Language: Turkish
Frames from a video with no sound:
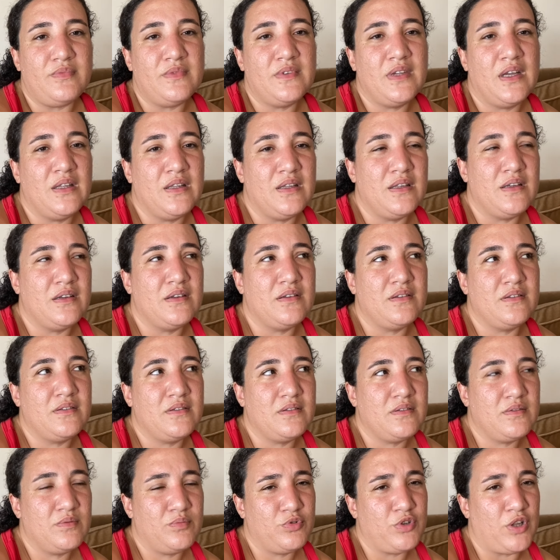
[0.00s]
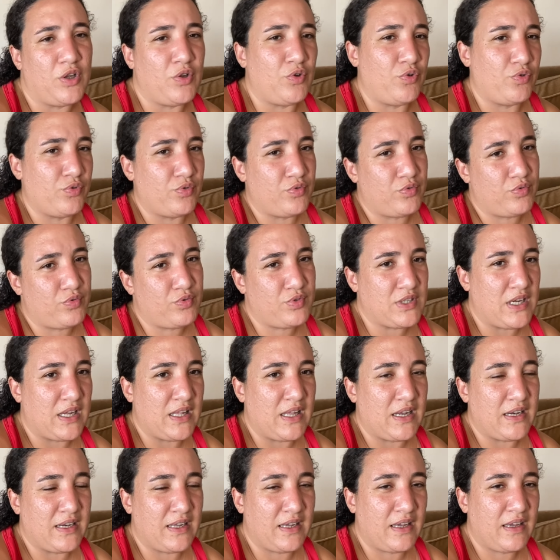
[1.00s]
hani bu da yurt
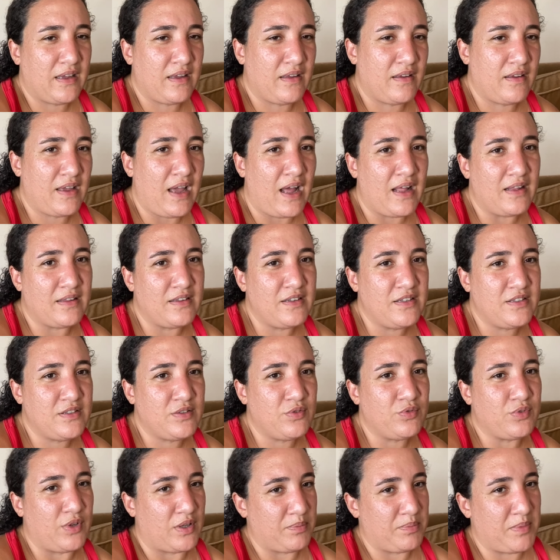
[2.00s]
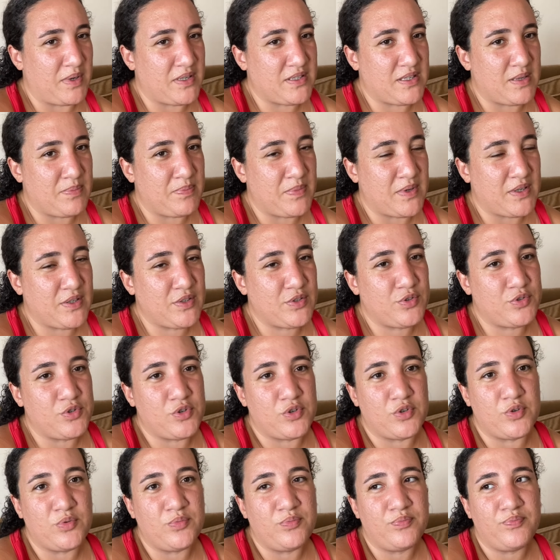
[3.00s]
şeylerine geldiği için ondan bahsetmek
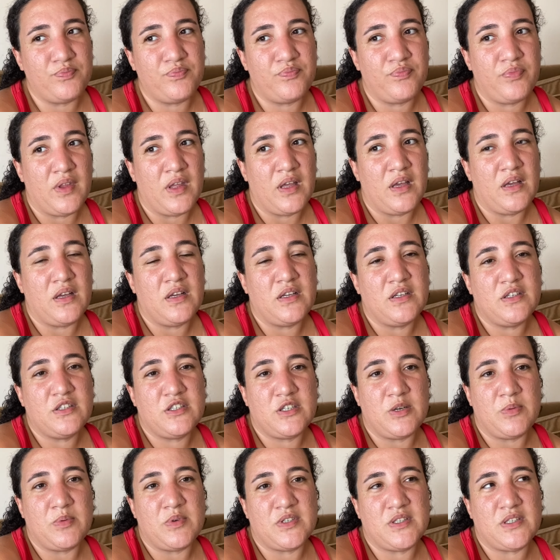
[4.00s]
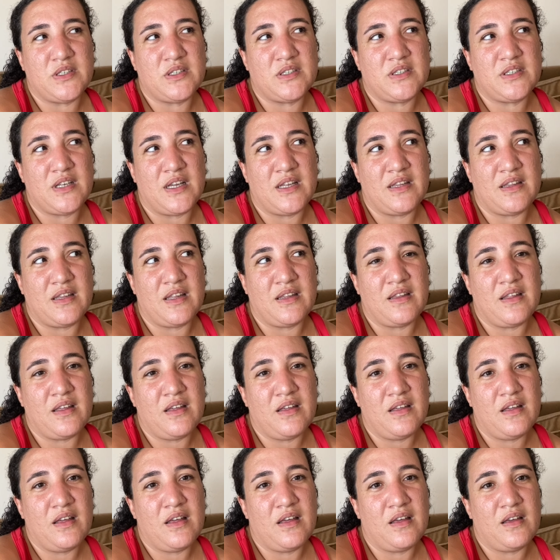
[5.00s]
istiyorum çamaşır şeyinde
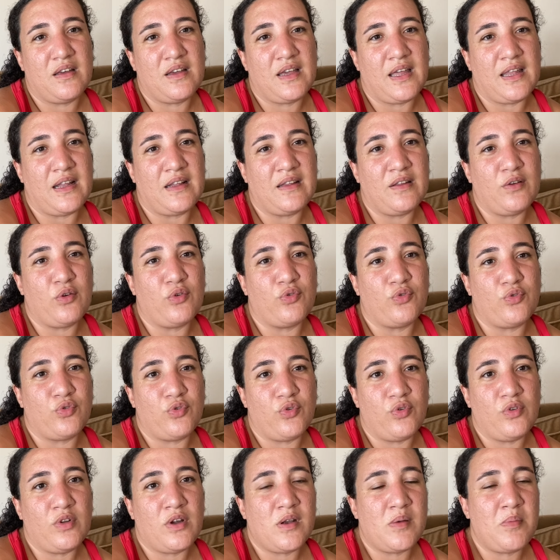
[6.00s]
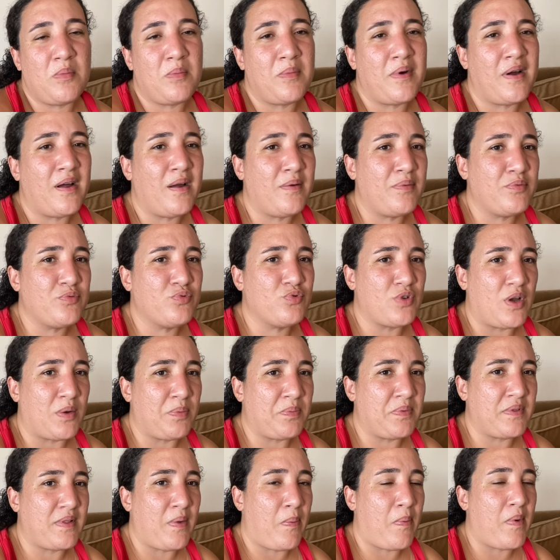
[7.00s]
de e, genelde götürüyorlar ama bayağı bir
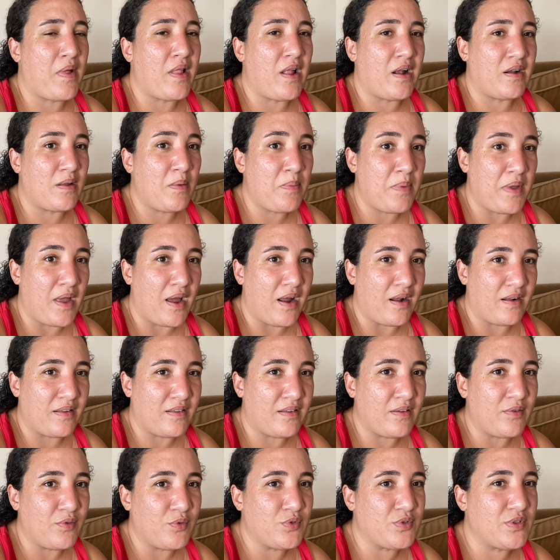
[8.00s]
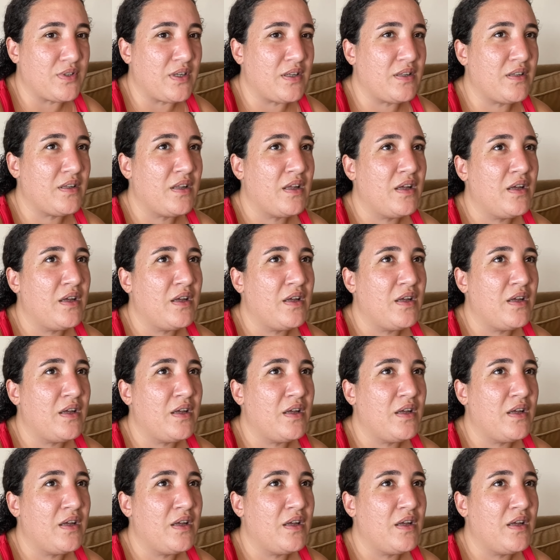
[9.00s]
uzak bir tepelerde bir yerde. O yüzden